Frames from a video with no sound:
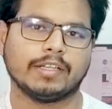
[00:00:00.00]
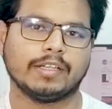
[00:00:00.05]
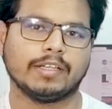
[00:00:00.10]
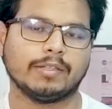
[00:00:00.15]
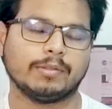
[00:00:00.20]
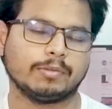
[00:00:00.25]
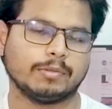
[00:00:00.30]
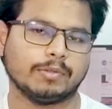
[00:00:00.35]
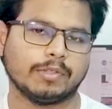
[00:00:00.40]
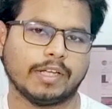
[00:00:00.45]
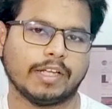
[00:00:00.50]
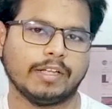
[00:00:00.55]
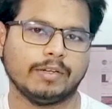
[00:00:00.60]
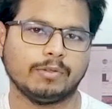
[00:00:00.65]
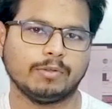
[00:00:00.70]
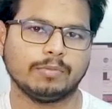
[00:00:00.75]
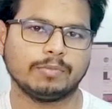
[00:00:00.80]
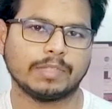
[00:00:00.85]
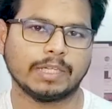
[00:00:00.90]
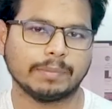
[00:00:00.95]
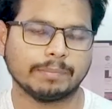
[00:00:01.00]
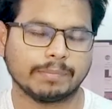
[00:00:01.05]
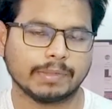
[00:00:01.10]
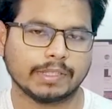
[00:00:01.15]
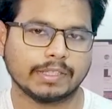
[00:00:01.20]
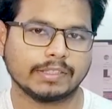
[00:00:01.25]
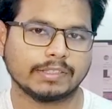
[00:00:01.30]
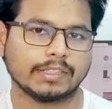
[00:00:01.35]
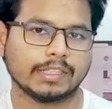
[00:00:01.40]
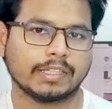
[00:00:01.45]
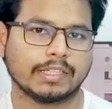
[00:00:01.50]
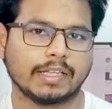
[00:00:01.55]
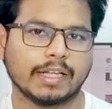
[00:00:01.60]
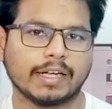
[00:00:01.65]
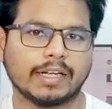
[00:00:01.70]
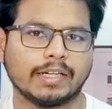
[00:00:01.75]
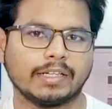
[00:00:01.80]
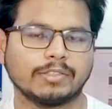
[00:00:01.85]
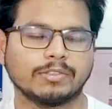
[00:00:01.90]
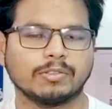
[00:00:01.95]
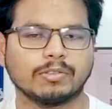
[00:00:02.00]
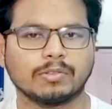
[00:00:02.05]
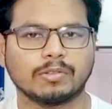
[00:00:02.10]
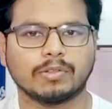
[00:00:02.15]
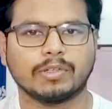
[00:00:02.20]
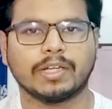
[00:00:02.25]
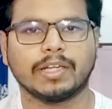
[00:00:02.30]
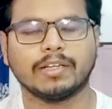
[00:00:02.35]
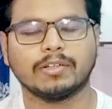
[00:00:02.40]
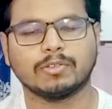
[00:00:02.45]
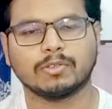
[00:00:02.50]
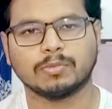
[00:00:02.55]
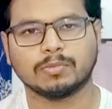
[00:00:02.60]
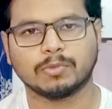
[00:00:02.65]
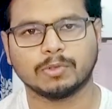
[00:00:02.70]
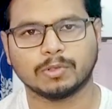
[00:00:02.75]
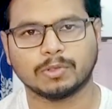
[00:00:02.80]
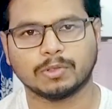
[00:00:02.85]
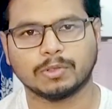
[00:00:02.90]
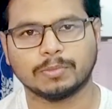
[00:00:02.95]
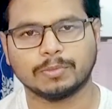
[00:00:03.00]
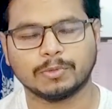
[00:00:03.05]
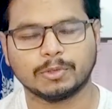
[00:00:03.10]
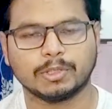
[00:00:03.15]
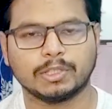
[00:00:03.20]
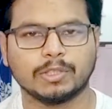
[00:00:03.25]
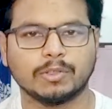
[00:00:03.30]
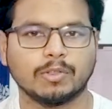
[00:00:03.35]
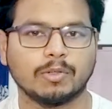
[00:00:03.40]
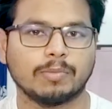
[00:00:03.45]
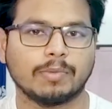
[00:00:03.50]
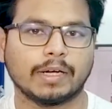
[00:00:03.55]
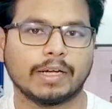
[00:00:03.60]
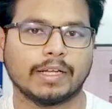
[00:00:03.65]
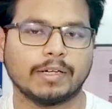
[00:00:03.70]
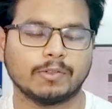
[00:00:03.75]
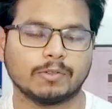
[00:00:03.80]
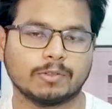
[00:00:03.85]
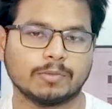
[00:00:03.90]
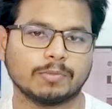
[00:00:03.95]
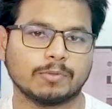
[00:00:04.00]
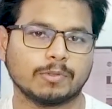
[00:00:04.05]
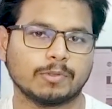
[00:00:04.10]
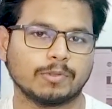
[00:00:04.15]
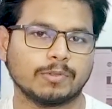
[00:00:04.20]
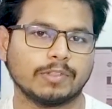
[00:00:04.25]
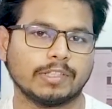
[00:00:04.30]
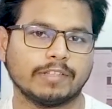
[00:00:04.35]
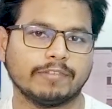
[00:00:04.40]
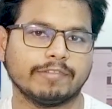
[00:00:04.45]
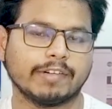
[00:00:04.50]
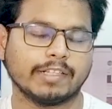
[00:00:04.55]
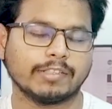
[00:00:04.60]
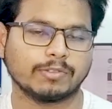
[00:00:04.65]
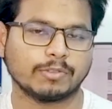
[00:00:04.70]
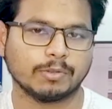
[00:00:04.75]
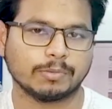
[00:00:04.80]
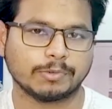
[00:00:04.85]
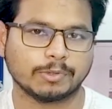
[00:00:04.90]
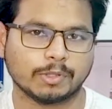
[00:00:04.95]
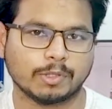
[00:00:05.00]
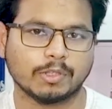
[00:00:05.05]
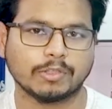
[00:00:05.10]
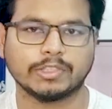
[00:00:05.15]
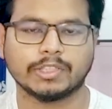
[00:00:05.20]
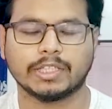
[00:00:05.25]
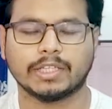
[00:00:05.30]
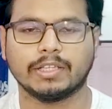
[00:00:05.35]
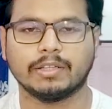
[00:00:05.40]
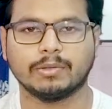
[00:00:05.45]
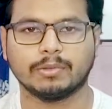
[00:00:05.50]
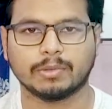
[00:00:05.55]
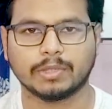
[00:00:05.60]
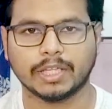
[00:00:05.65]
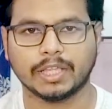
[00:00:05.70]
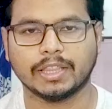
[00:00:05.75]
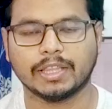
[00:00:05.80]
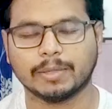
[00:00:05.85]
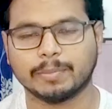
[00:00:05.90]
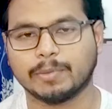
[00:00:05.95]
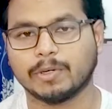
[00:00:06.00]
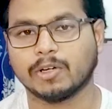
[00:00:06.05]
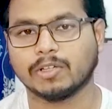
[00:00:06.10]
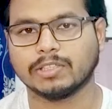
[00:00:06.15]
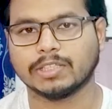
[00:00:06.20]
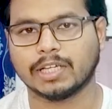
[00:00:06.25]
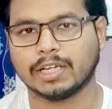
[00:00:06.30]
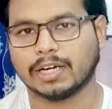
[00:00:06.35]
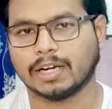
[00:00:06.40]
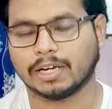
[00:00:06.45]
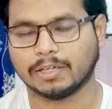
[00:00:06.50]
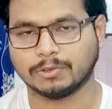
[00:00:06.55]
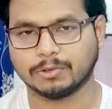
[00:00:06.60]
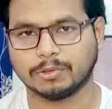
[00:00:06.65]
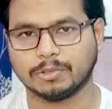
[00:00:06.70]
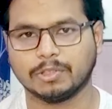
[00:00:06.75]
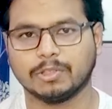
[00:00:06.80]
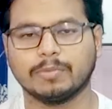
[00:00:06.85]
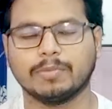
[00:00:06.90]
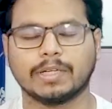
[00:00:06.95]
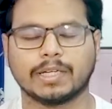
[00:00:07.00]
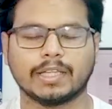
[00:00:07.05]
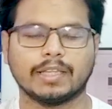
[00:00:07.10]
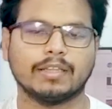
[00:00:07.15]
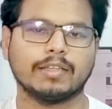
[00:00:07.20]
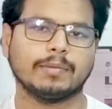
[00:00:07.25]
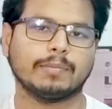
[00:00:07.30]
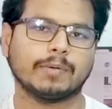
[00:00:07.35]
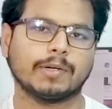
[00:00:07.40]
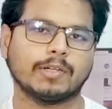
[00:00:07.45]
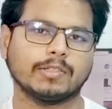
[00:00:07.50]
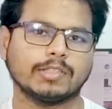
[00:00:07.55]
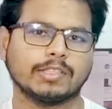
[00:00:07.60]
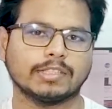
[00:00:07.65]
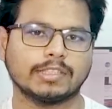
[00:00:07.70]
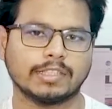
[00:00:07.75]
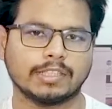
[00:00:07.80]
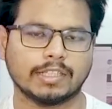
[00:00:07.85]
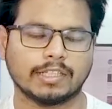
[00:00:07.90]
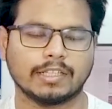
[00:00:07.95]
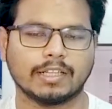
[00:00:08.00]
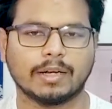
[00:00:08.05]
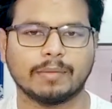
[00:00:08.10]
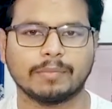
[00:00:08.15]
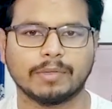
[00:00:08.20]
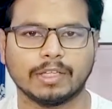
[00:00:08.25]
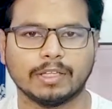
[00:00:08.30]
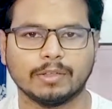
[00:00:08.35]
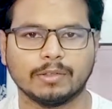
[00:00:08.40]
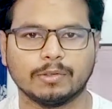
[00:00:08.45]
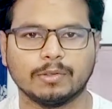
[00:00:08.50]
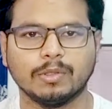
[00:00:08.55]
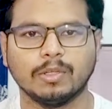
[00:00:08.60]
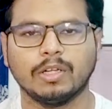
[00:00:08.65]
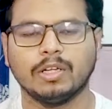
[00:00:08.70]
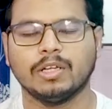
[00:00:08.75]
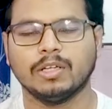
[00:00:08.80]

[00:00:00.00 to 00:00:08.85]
কিন্তু এই রুম টেম্পারেচার দেখার জন্য এরকম কোনো মডিউল বা এরকম কোনো ডিভাইস খুব সহজে কিন্তু কিনতে পাওয়া যায় না আর যদিও বা কিনতে পাওয়া যায় সেটার দাম কিন্তু